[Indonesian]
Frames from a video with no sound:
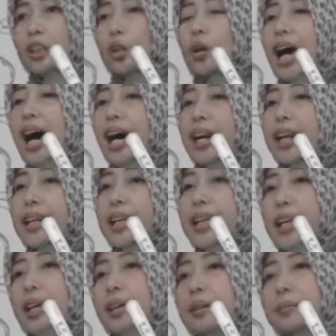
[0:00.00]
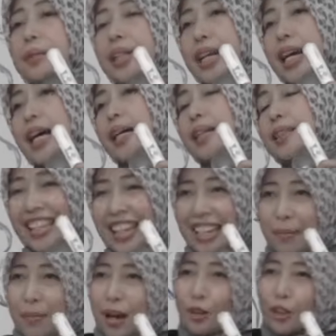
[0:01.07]
ya ketularan kita, bener nggak? Nah
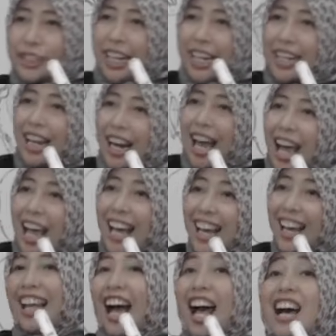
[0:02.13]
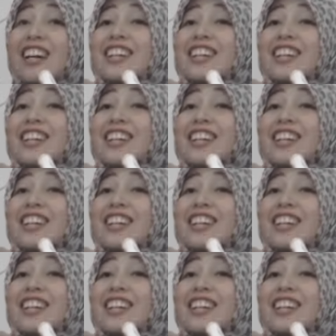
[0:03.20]
jadi bagusnya adalah kita